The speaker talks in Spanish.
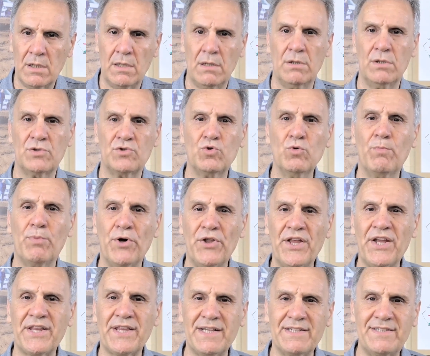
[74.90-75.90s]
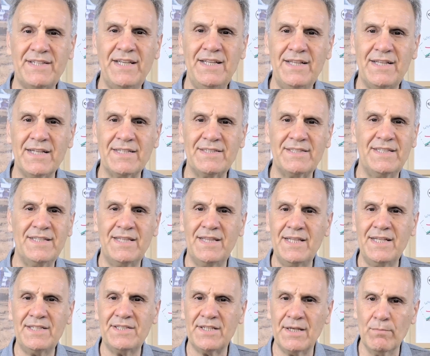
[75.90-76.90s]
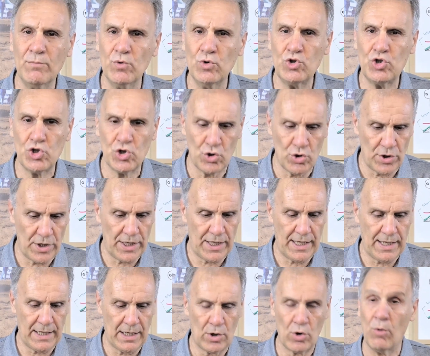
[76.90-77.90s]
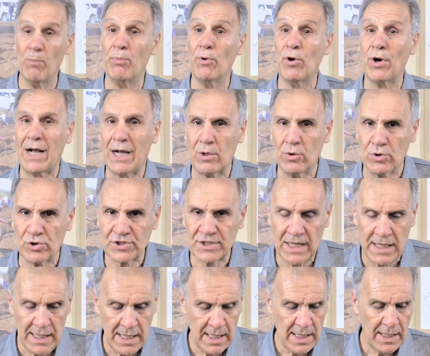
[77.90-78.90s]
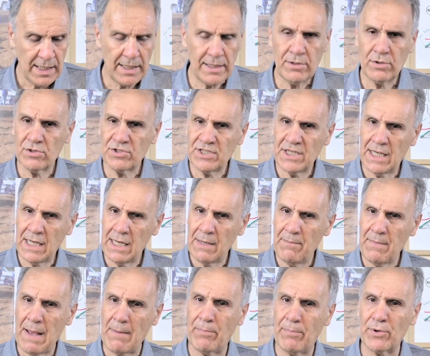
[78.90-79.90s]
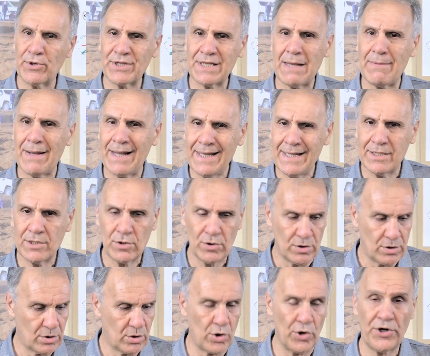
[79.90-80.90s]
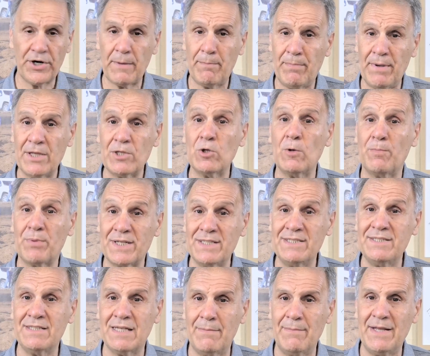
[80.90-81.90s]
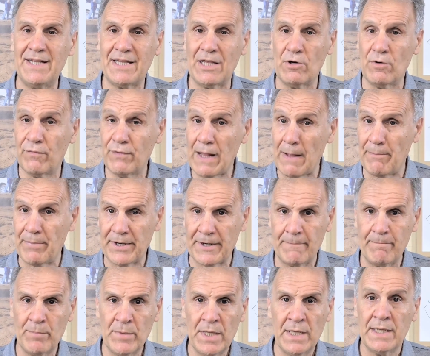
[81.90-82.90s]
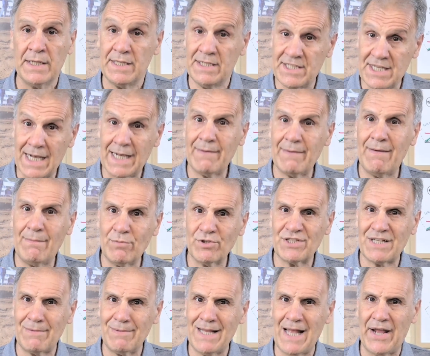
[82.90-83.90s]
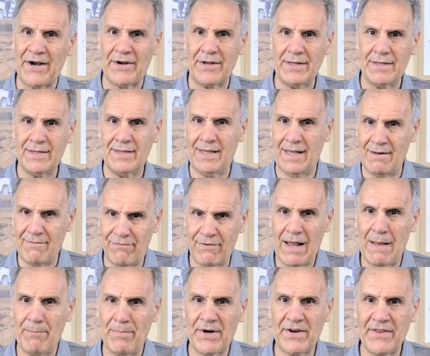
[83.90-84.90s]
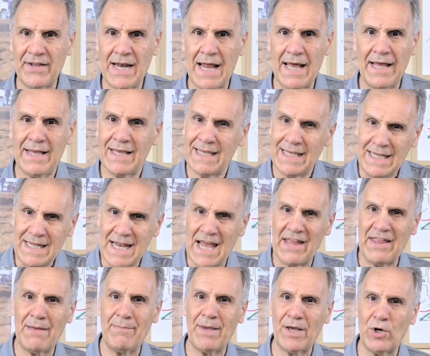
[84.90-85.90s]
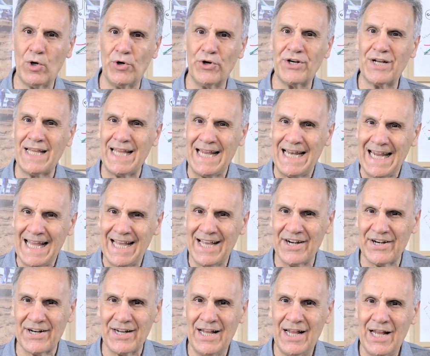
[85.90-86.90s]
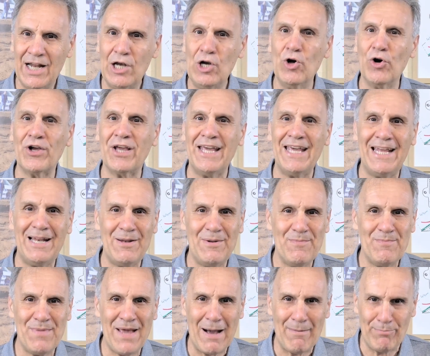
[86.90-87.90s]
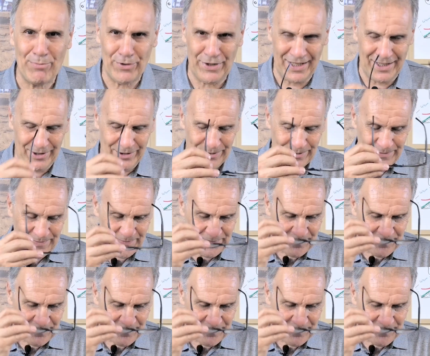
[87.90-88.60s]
eh, su poder de síntesis dice mucho con poca cosa. Entonces él me aportaba esto con respecto precisamente a los flappers. Y ya que vamos a hablar del flapper de la X, nada mejor que leer lo que él me ha puesto.